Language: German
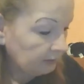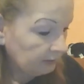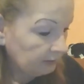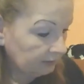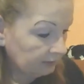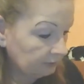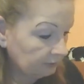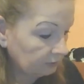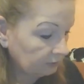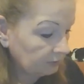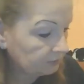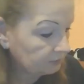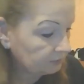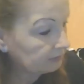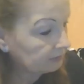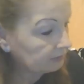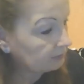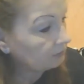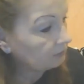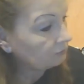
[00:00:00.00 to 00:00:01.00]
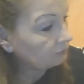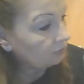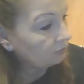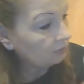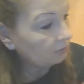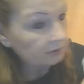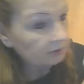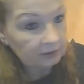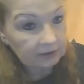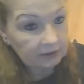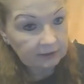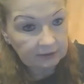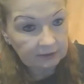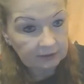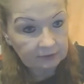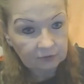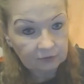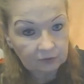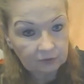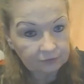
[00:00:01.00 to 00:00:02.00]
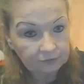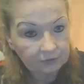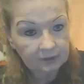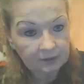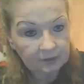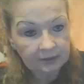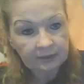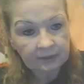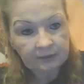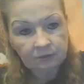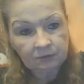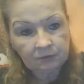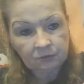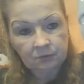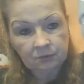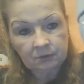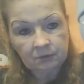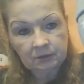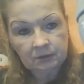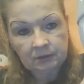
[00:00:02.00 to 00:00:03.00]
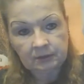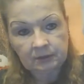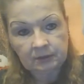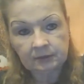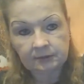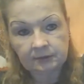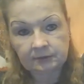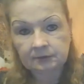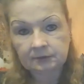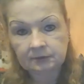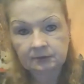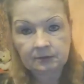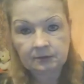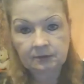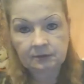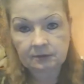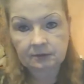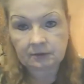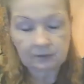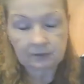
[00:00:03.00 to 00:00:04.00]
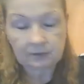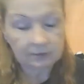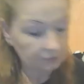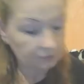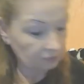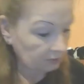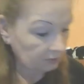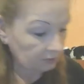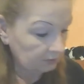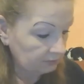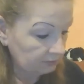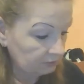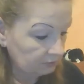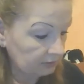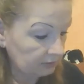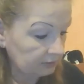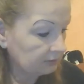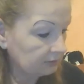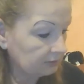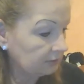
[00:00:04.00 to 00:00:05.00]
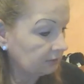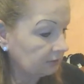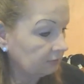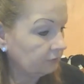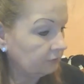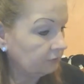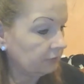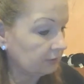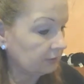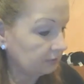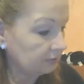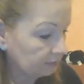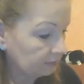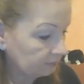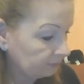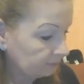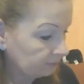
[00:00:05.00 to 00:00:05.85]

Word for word: ja, und jetzt werde ich dann nur noch hier nachher noch vernähen, hier unten das alles. Dann ist das alles ordentlich und dann ist das Ding fertig.